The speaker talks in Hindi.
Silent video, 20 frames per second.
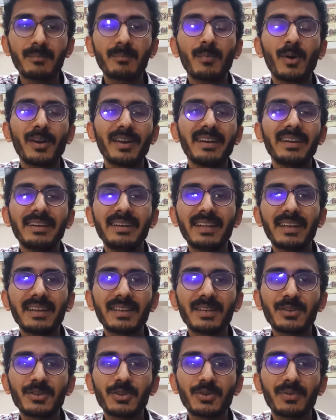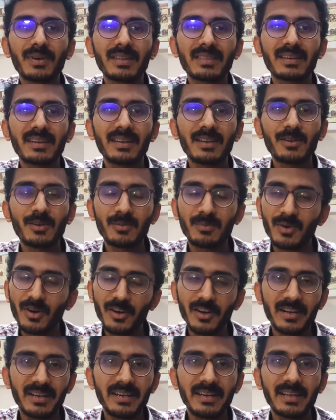मॉडर्न इंडिया की शुरुआत करी और
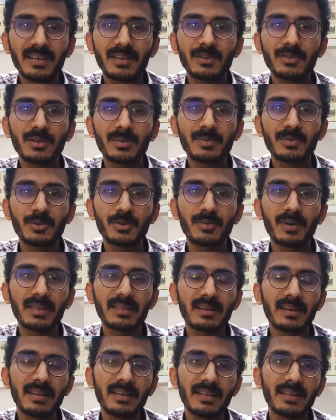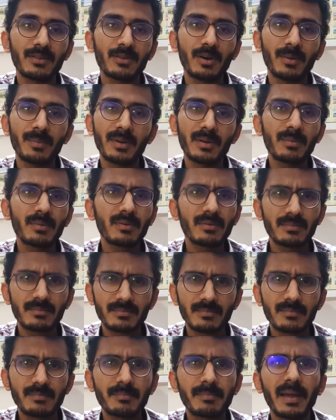मॉडर्न इंडिया की जब शुरुआत करी तो हमने वो
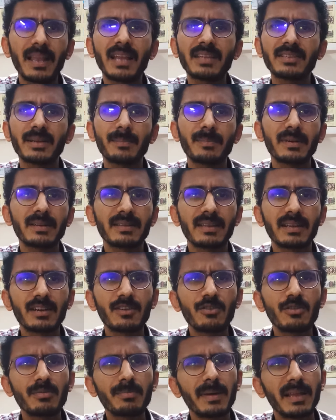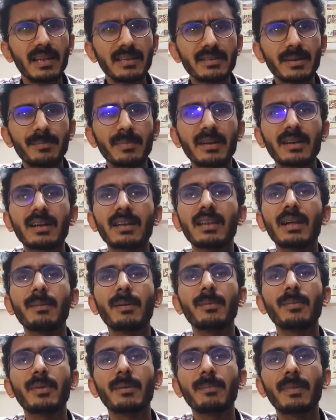पहला चैप्टर देखा उस पहले चैप्टर का नाम
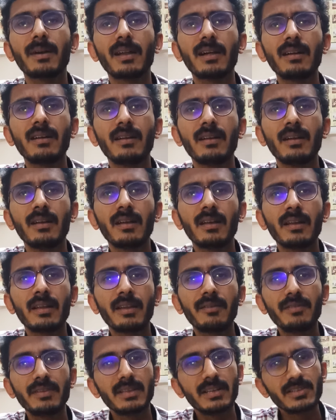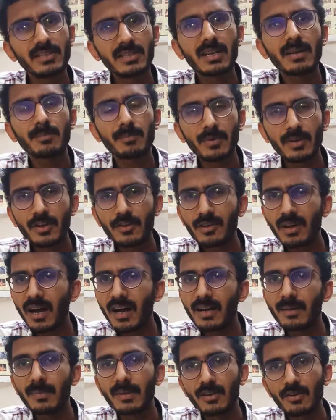हमने पढ़ा कि विदेशी कंपनियों का
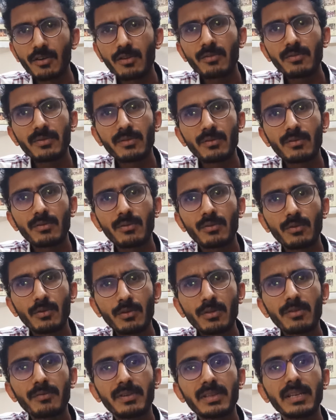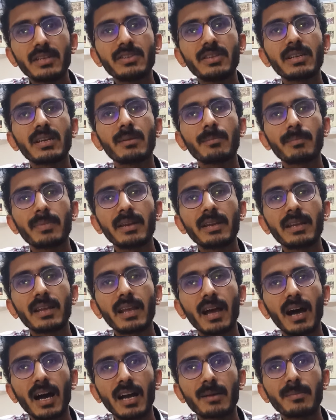आगमन और उस विदेशी कंपनी के
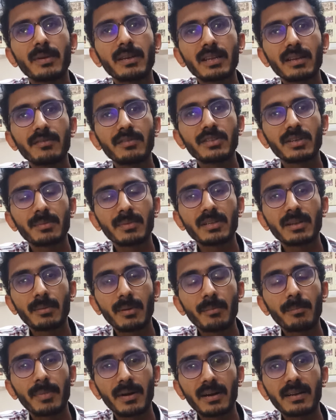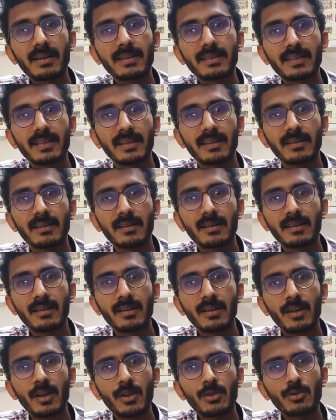आगमन के विषय में जब हम पढ़ रहे थे
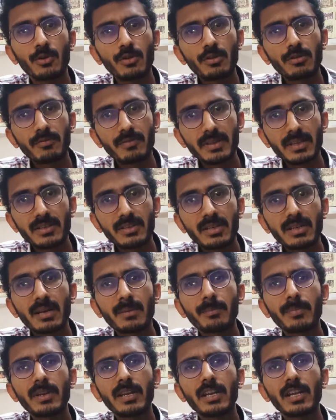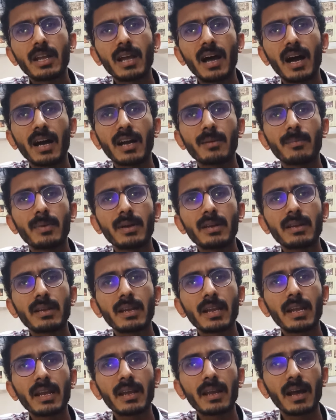तो उस विदेशी कंपनी के आगमन
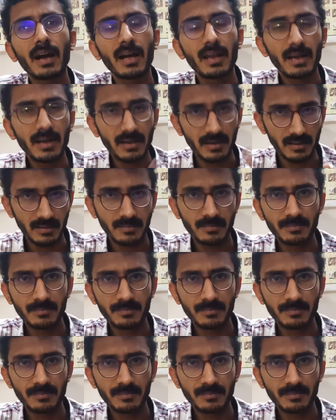के कारण